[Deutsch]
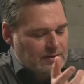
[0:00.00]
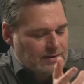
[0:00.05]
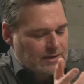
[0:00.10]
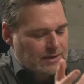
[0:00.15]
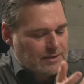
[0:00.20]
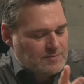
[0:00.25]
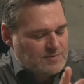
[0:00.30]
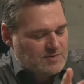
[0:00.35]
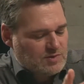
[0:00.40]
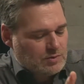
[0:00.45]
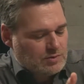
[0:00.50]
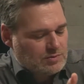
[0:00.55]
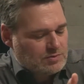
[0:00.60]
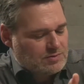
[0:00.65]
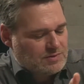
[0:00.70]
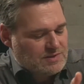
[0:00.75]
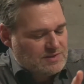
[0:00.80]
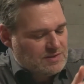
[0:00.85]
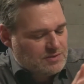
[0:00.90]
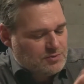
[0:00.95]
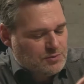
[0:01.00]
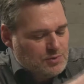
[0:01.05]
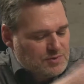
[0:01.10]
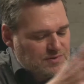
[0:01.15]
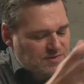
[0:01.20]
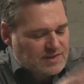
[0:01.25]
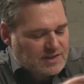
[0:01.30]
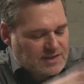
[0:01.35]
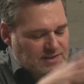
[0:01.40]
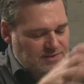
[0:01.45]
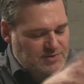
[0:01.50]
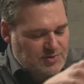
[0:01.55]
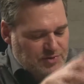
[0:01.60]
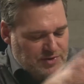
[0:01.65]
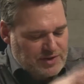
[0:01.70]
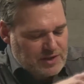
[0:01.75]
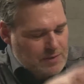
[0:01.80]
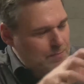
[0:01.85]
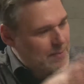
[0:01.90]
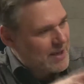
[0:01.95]
Da gibt es so diese düsteren
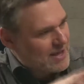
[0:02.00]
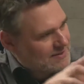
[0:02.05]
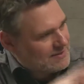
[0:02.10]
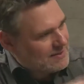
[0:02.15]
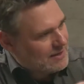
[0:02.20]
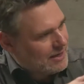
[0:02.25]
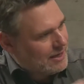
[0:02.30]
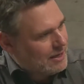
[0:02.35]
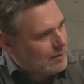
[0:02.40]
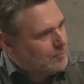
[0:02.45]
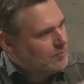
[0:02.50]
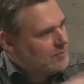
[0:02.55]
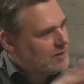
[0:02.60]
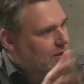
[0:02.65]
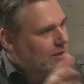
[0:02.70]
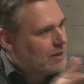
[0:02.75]
Synthi-Bässe eben,